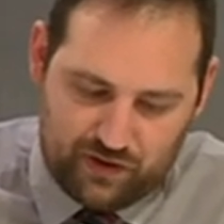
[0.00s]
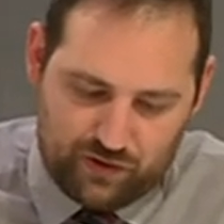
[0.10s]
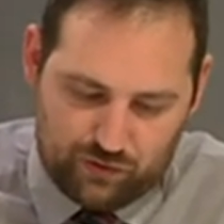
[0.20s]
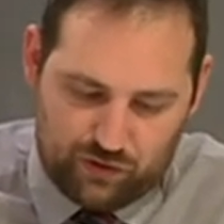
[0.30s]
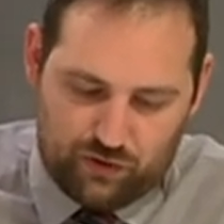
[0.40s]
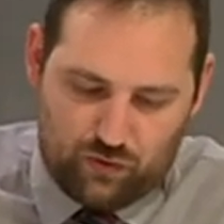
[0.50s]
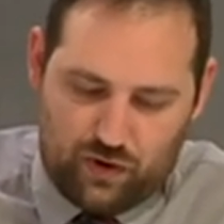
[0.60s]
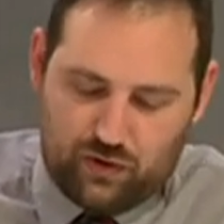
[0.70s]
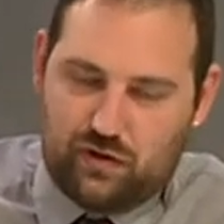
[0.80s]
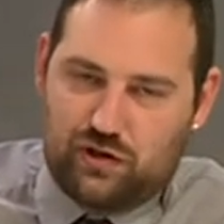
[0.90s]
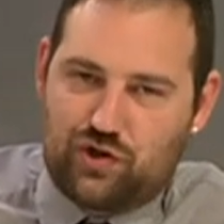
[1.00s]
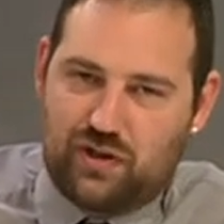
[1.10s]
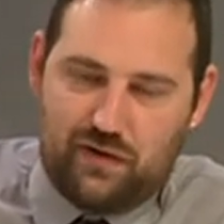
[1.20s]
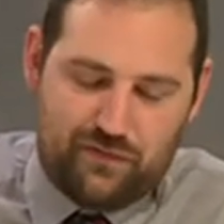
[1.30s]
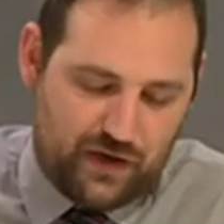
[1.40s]
di, di cosa c'è
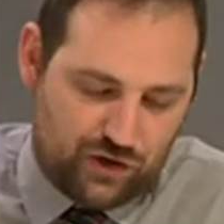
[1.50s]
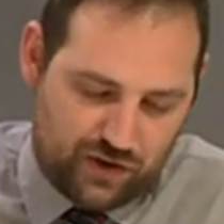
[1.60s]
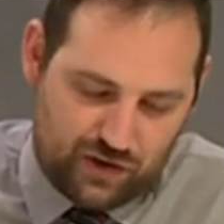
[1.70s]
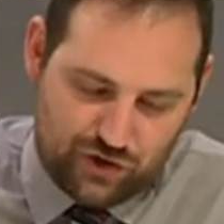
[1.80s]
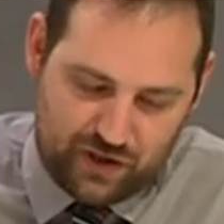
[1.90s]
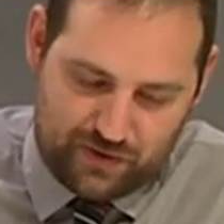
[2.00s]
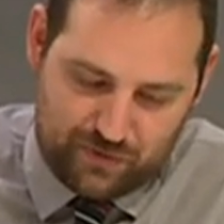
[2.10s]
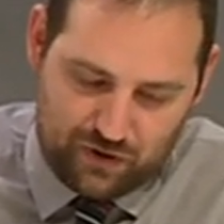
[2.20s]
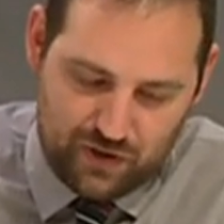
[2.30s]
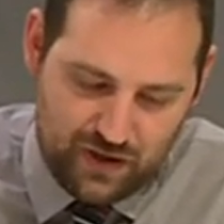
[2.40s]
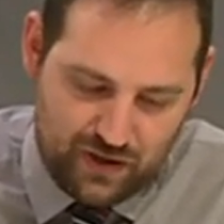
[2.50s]
da fare, eccetera, eccetera, però